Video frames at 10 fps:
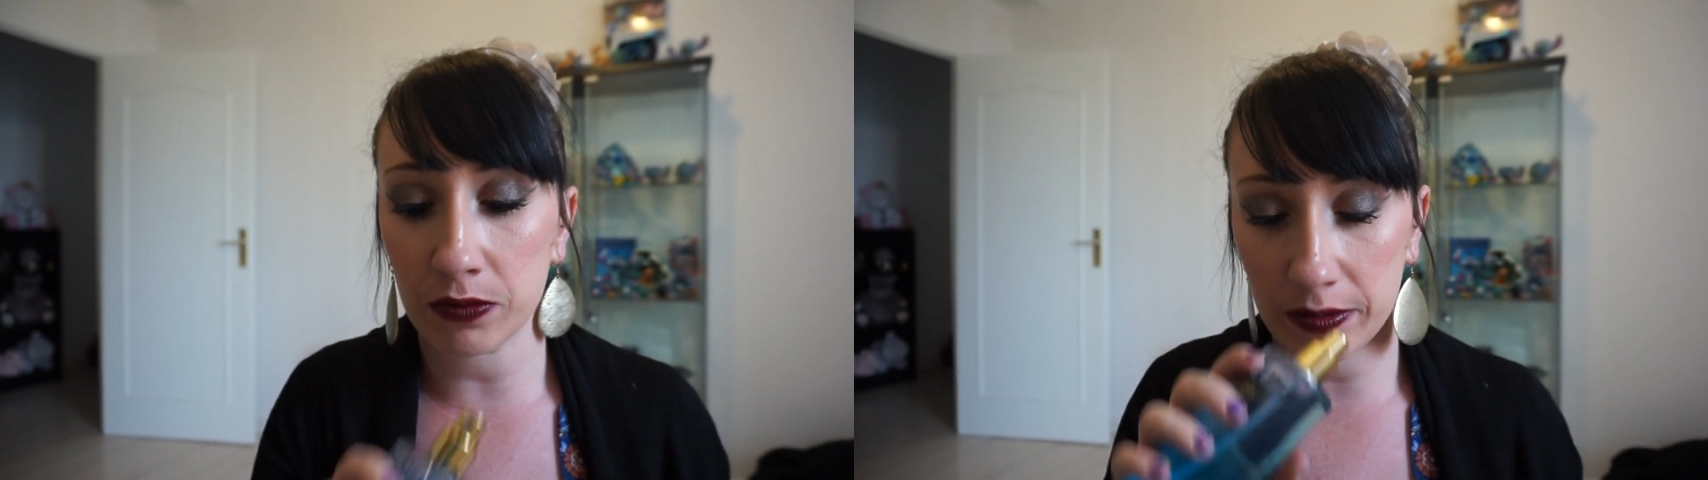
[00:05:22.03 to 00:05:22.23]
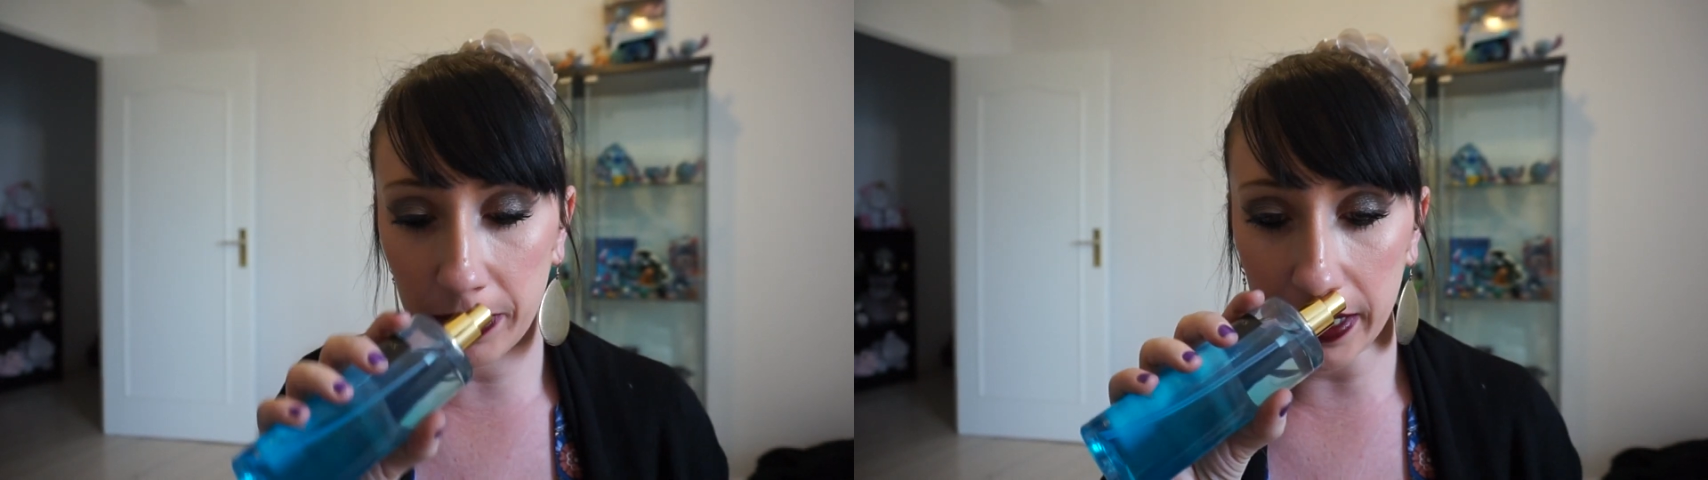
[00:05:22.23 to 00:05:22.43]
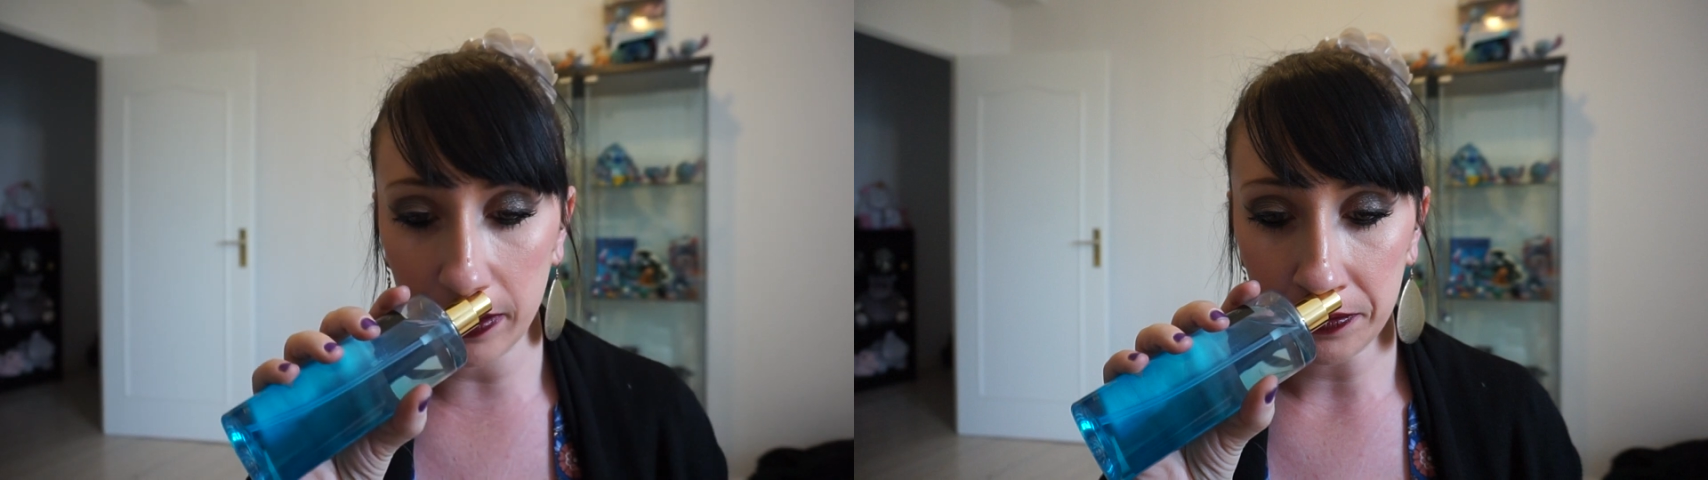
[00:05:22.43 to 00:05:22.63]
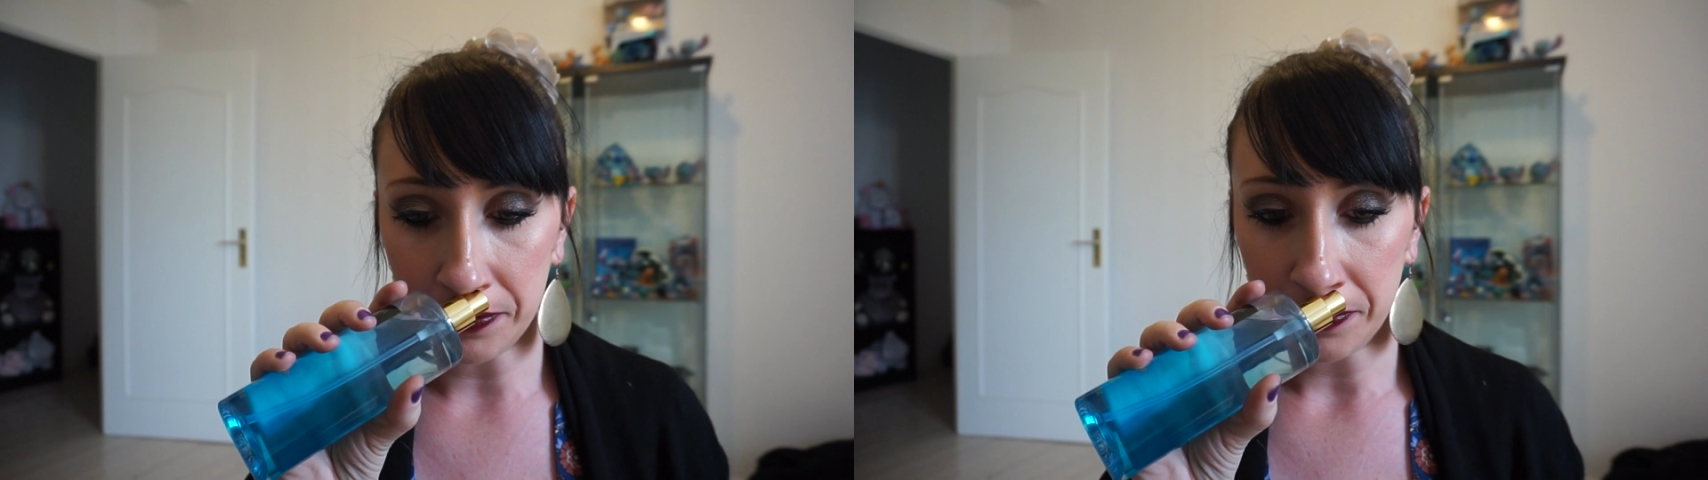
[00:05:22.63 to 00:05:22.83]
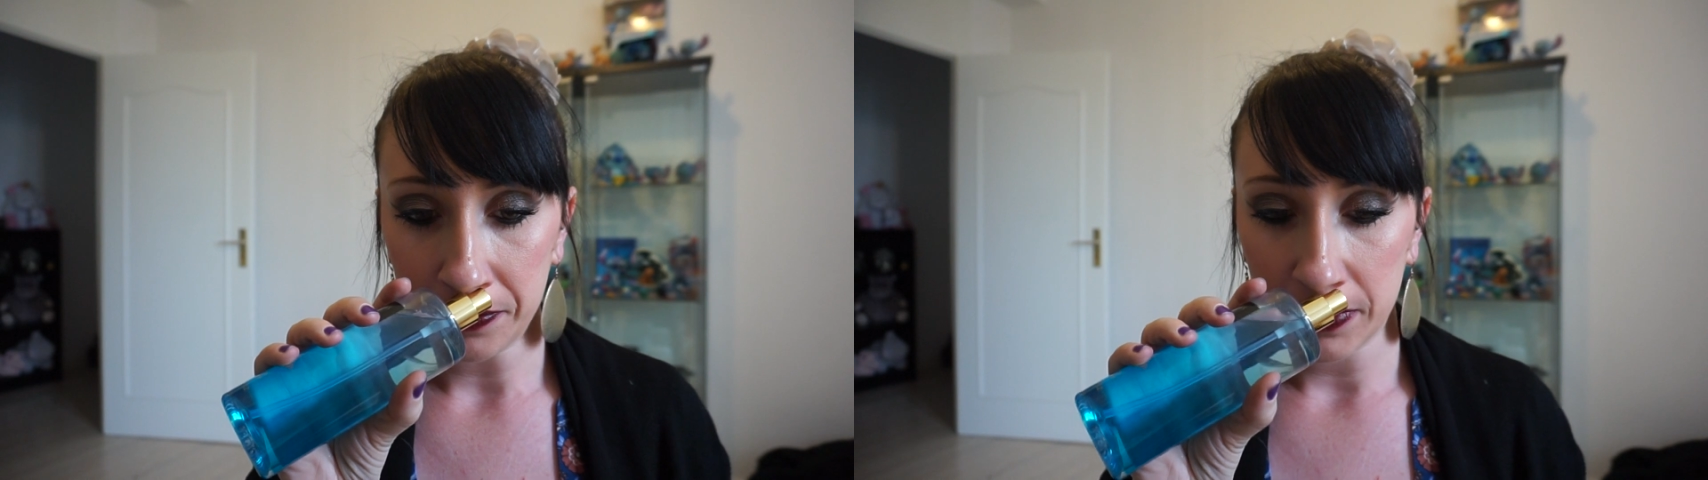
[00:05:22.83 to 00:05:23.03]
C'est pareil,
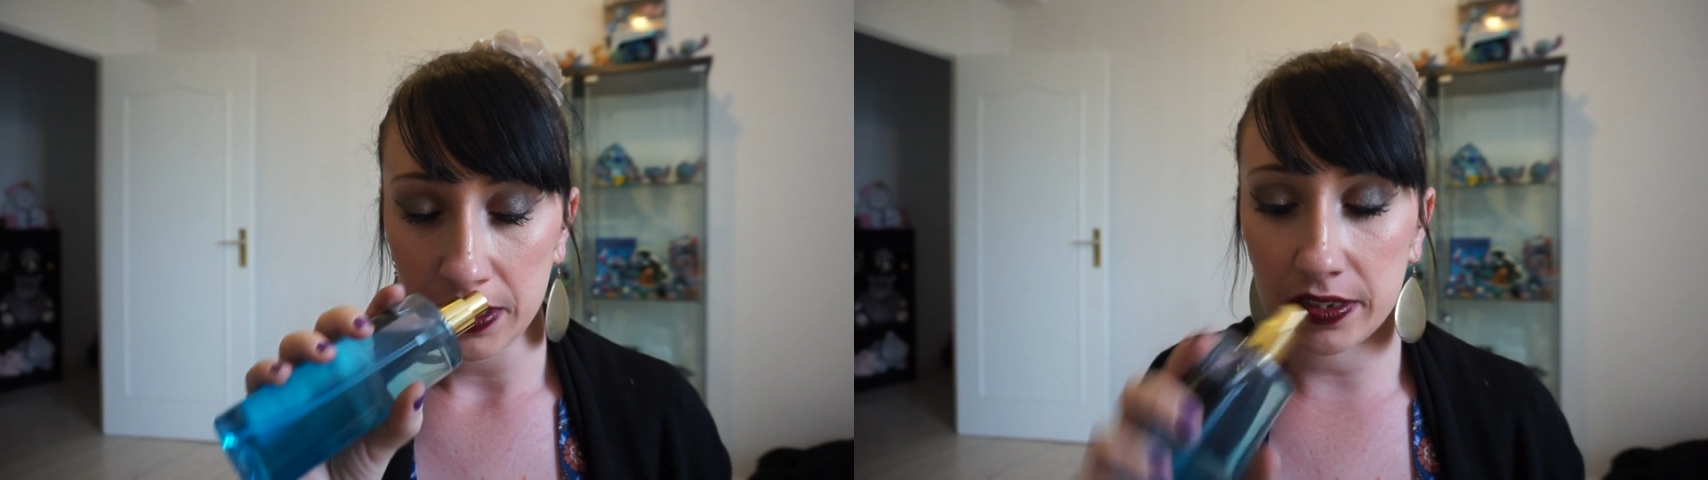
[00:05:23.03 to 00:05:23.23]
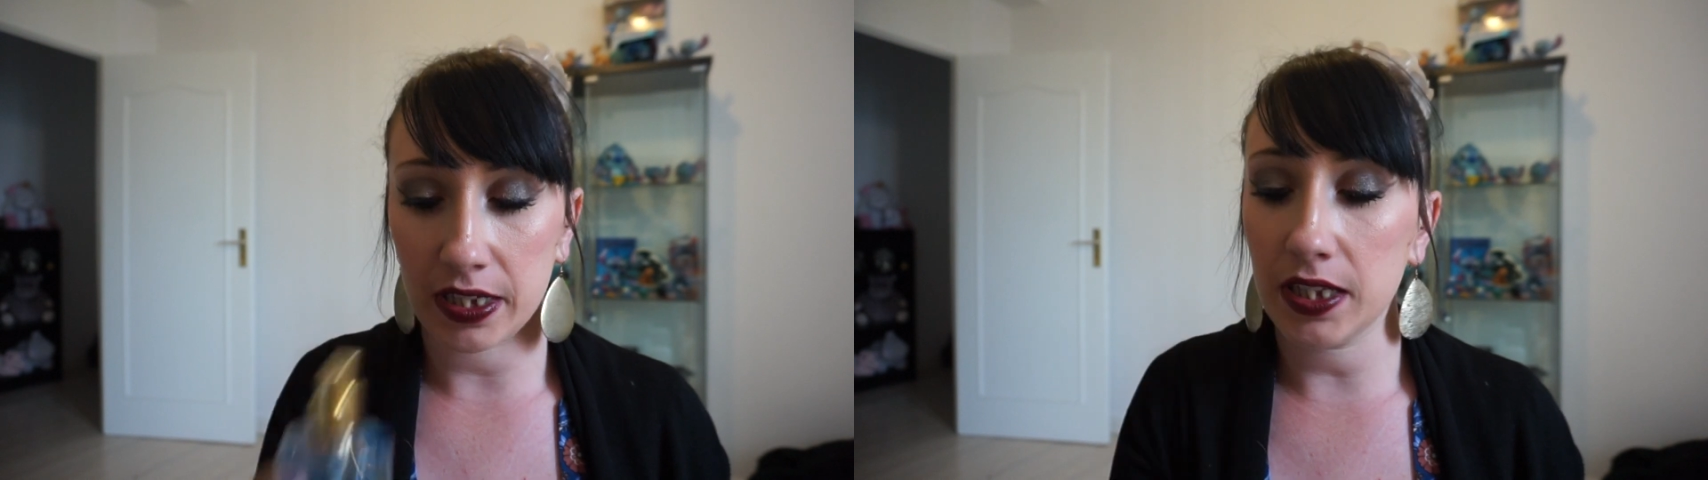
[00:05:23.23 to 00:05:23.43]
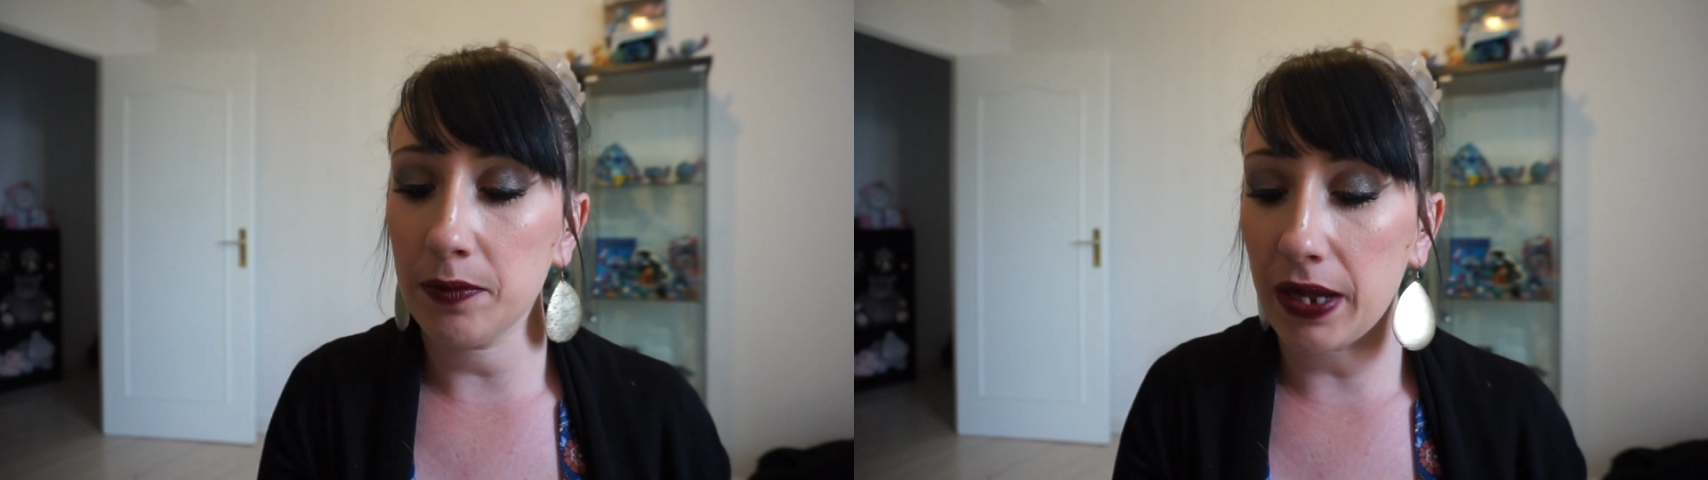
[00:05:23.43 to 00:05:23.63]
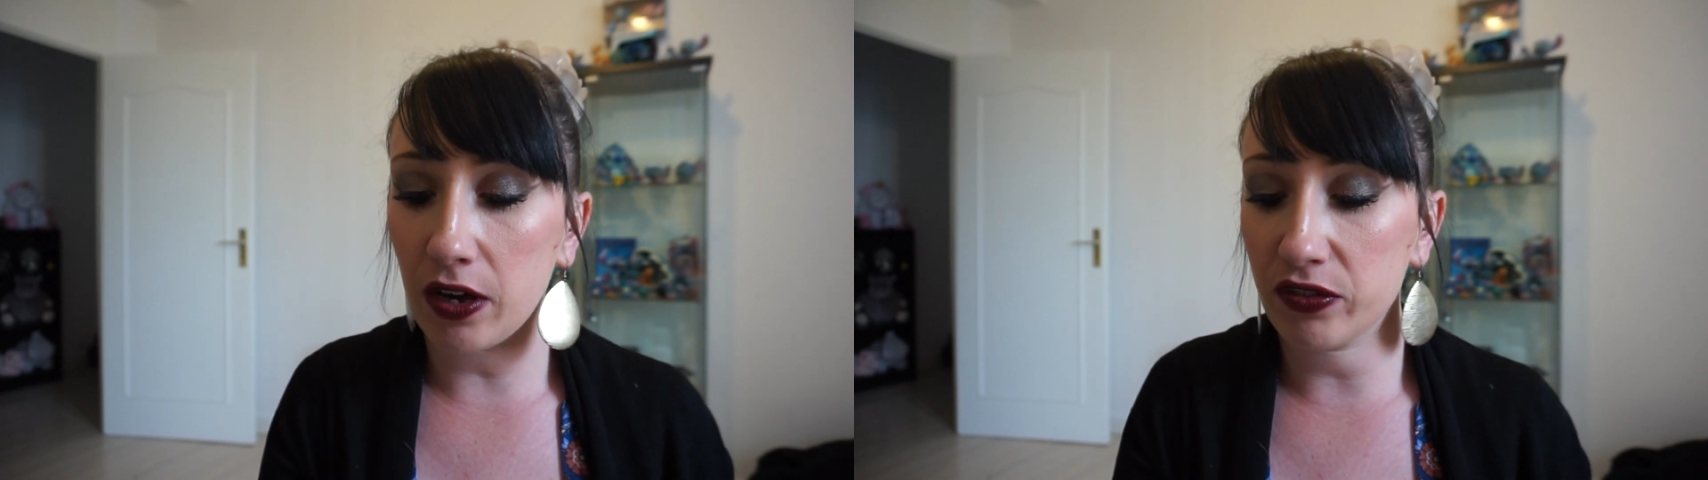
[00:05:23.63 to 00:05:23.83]
c'est hyper